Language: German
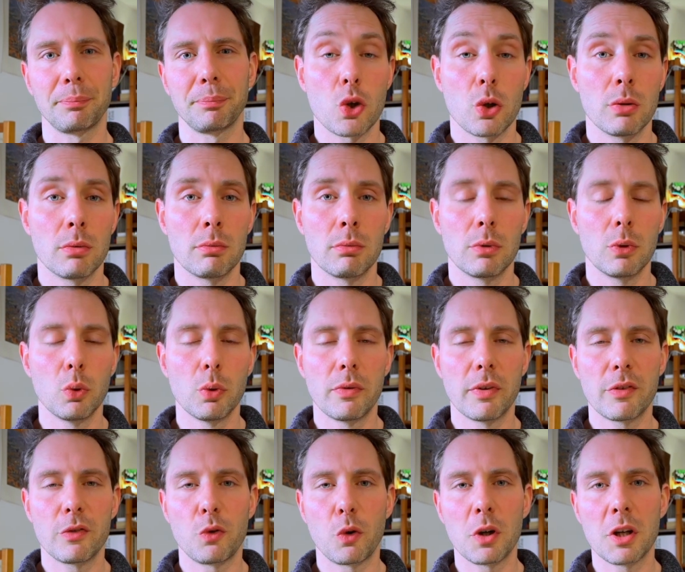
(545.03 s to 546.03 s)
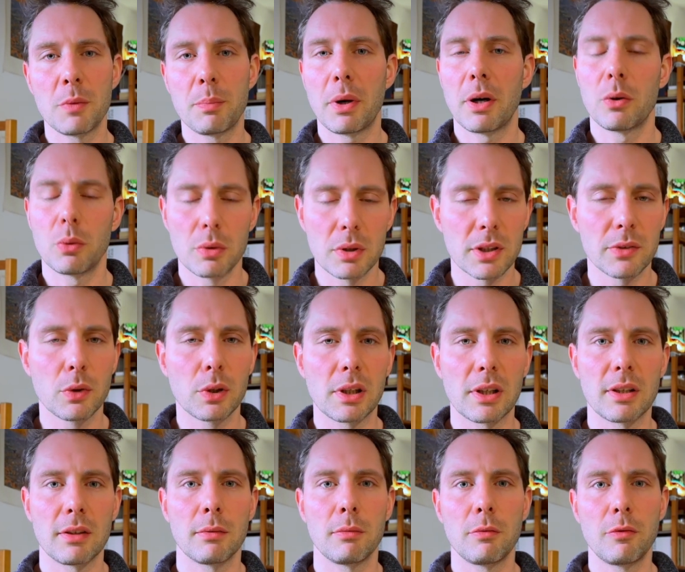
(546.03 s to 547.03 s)
Schon Ludwig Feuerbach unter
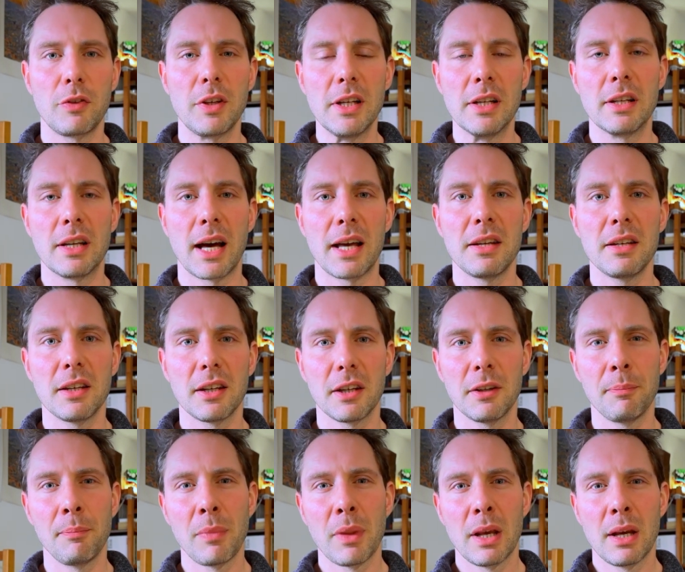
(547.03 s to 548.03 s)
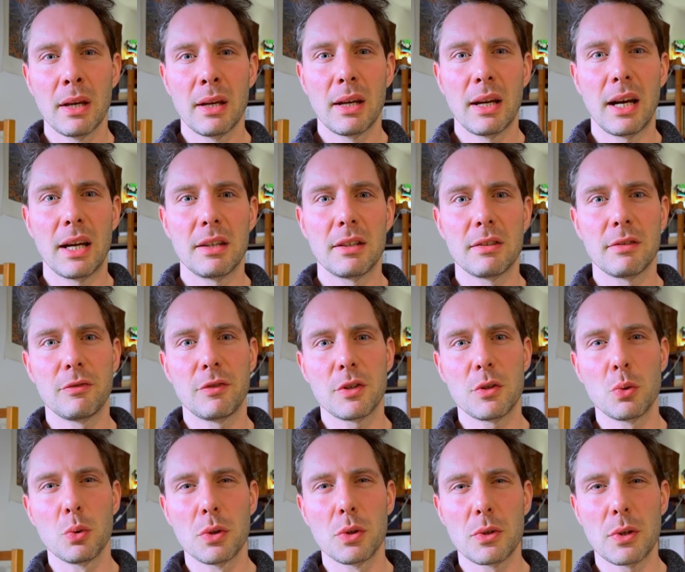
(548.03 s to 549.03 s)
wirklich vielen anderen hat
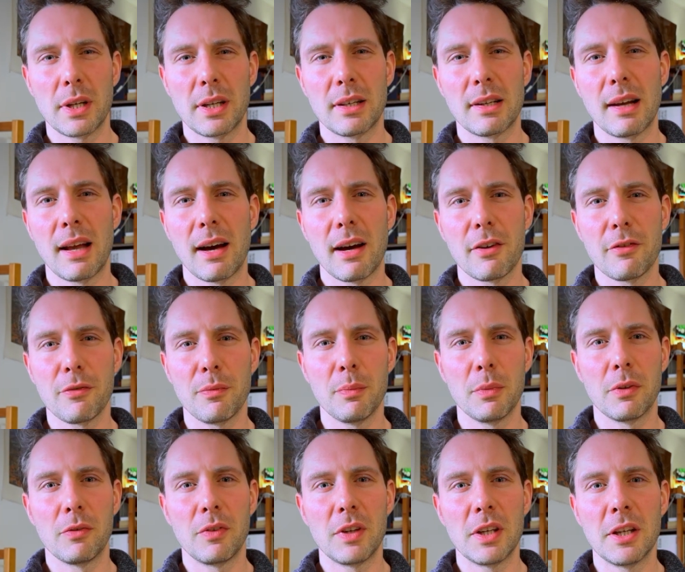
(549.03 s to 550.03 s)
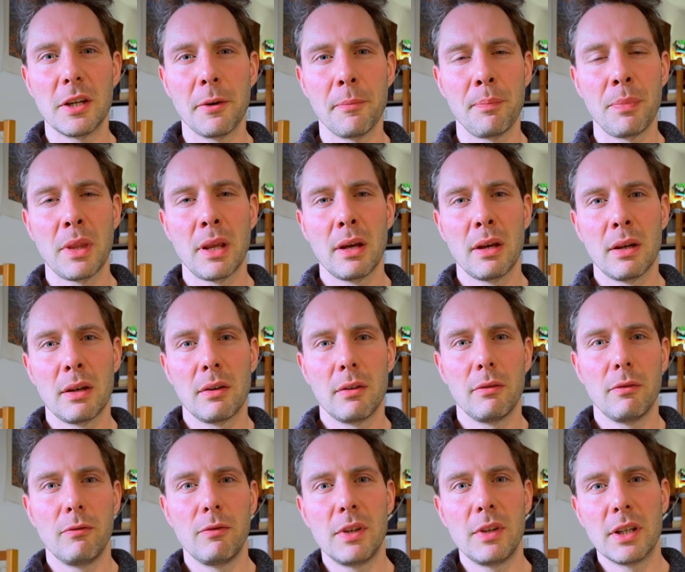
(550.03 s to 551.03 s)
versucht zu entlarven, wie
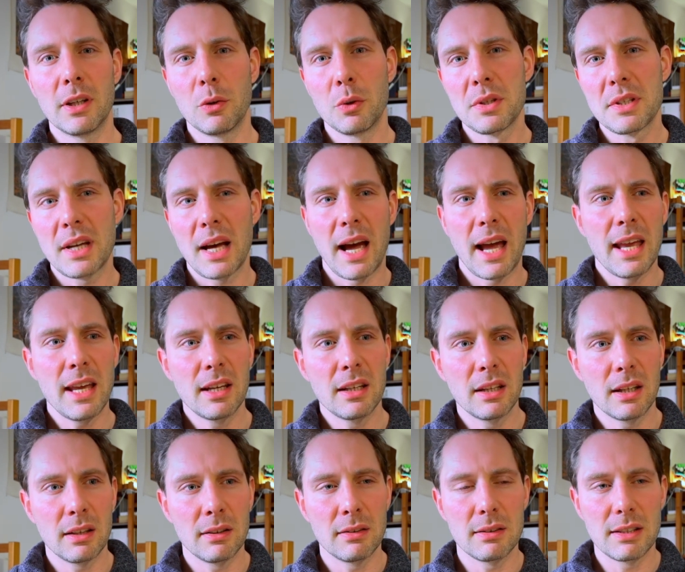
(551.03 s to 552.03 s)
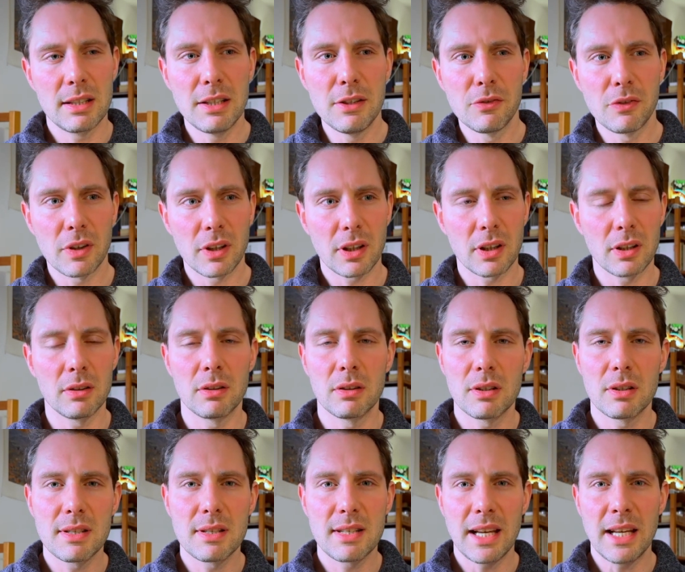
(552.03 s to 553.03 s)
wir unsere eigenen
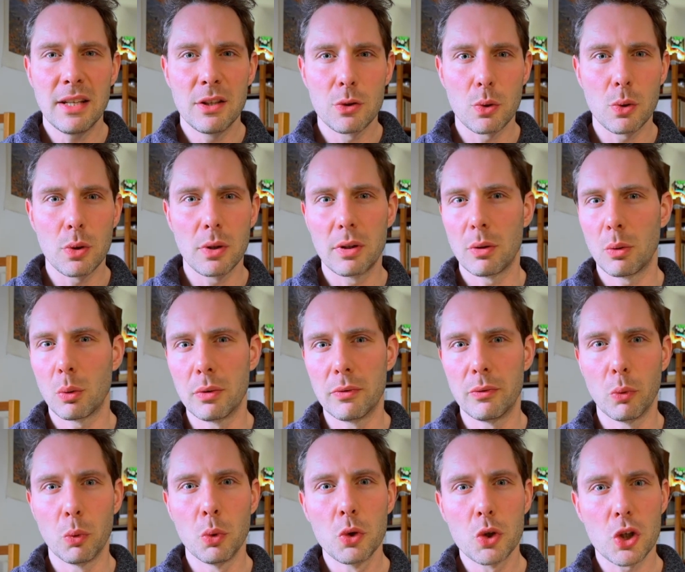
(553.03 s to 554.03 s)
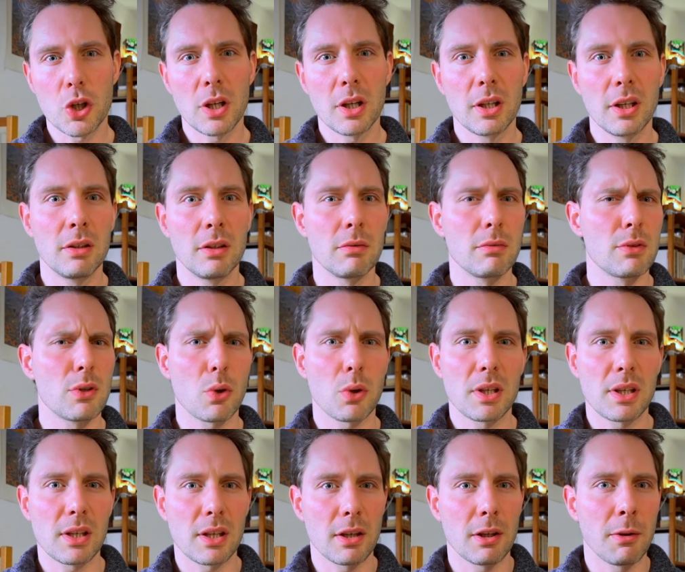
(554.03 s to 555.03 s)
tieferen Sehnsüchte und Wünsche in
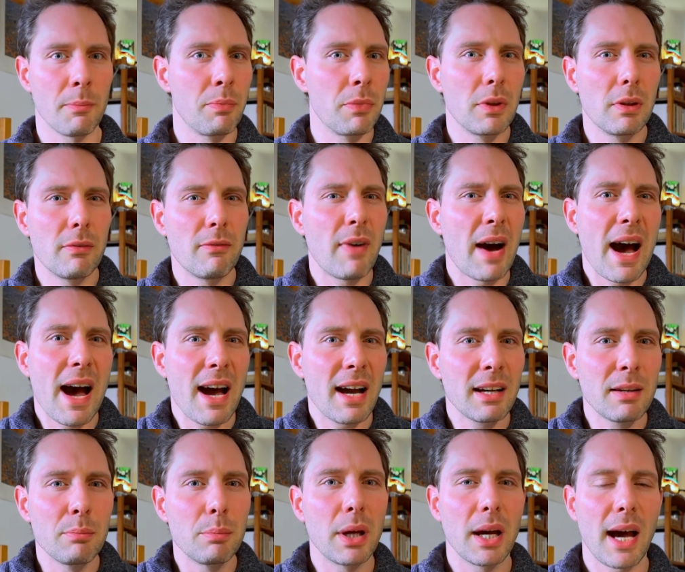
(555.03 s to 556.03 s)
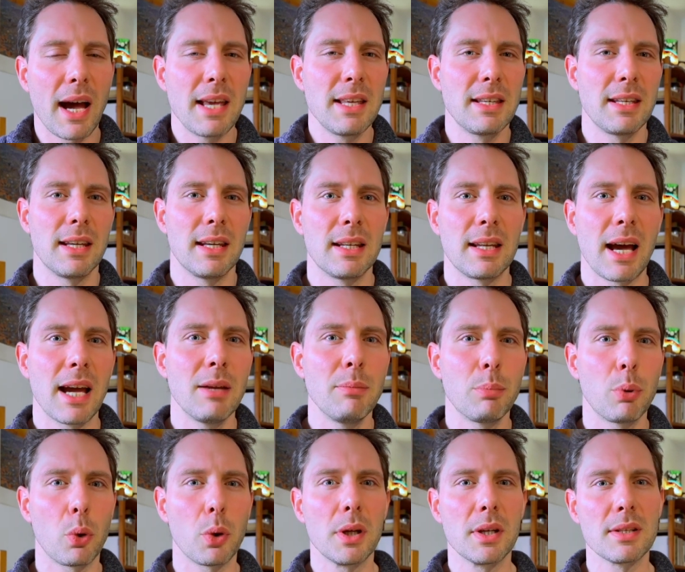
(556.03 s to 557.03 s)
solche vagen Bereiche
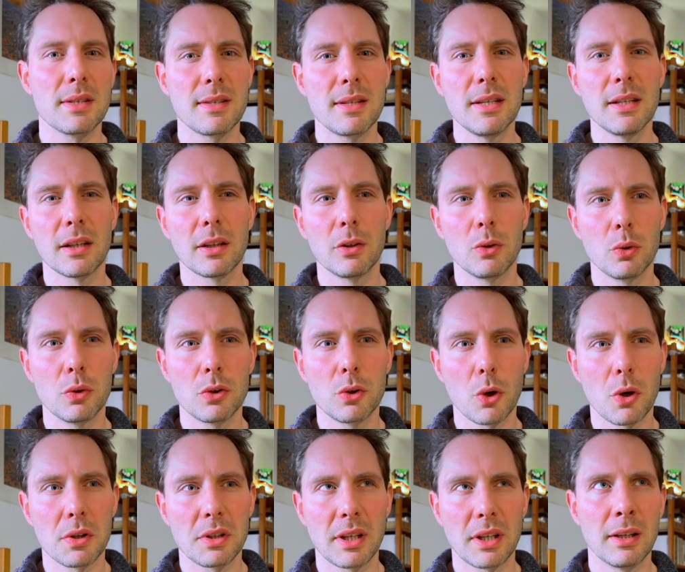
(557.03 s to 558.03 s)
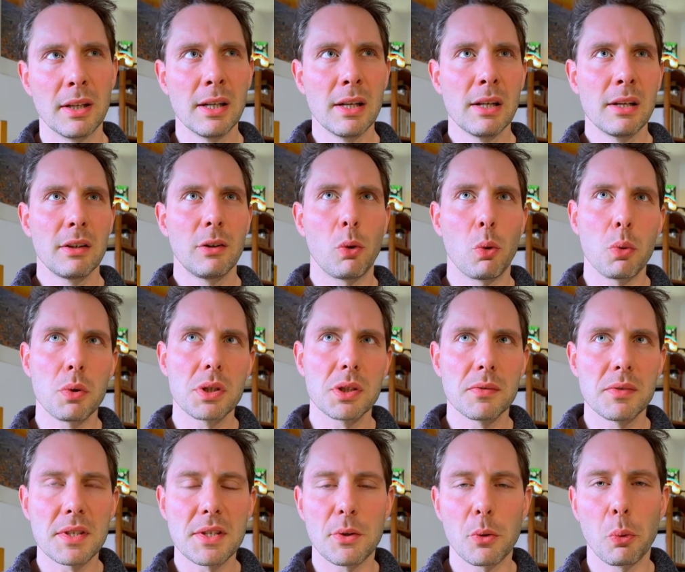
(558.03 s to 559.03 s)
hineinprojizieren und dort dann
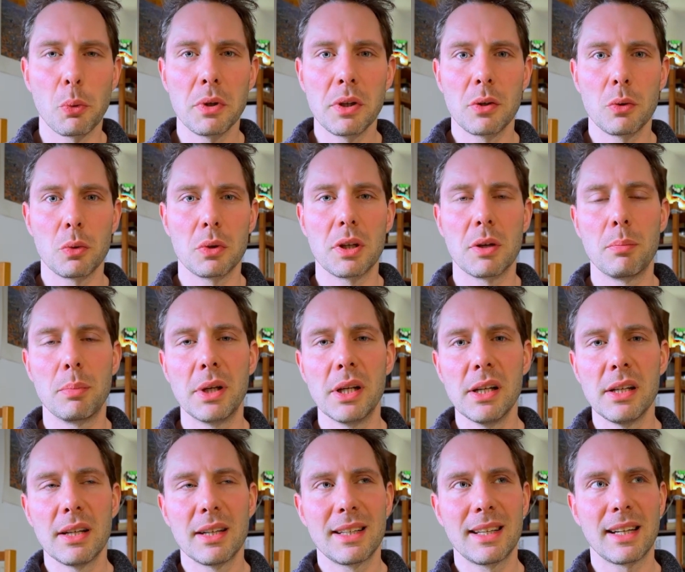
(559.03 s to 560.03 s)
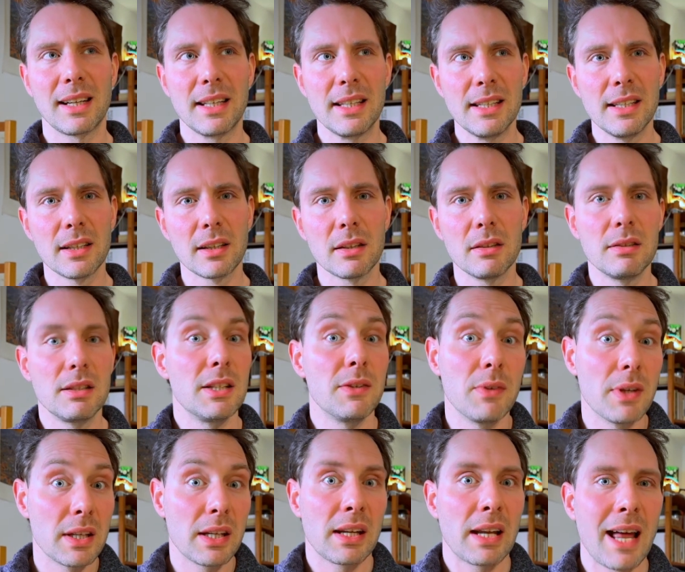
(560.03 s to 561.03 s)
große Visionen oder Bilder kreieren,
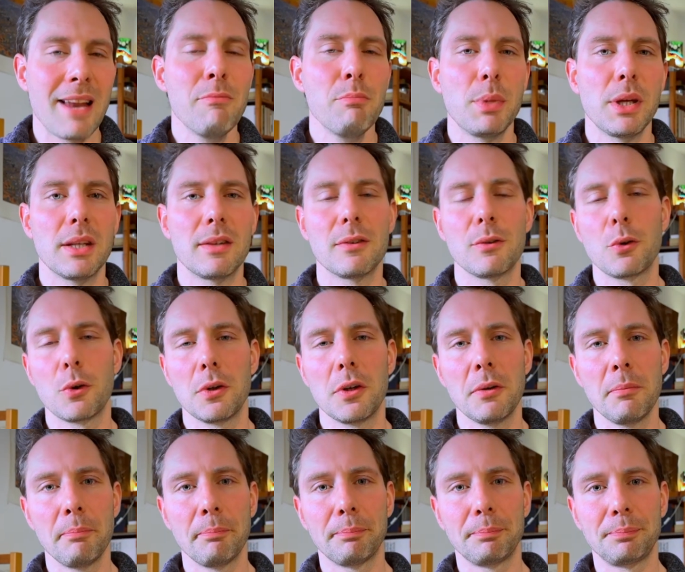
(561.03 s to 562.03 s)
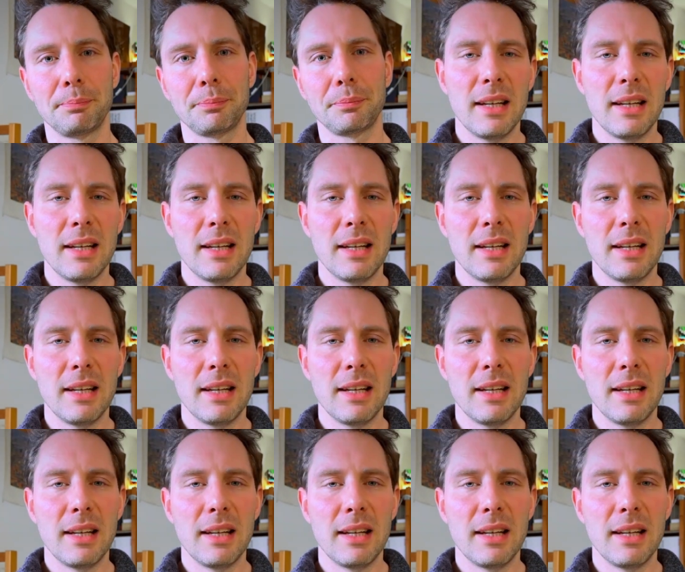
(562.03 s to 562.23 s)
die wir dann anbieten können.